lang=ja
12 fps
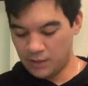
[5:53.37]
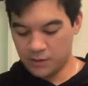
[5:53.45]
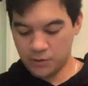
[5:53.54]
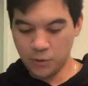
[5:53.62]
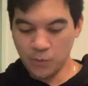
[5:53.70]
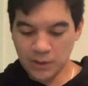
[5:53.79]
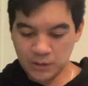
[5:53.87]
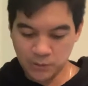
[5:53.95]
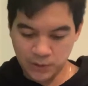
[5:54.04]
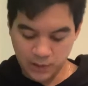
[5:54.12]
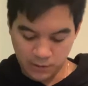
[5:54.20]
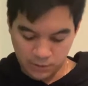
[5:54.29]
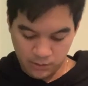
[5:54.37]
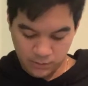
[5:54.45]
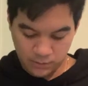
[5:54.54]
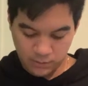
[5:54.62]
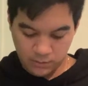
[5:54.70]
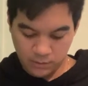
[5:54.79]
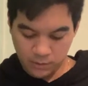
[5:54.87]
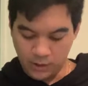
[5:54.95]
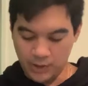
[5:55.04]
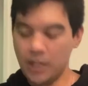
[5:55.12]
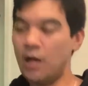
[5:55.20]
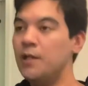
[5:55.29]
で、その後に、なん
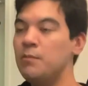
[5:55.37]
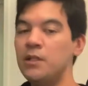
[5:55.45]
か槍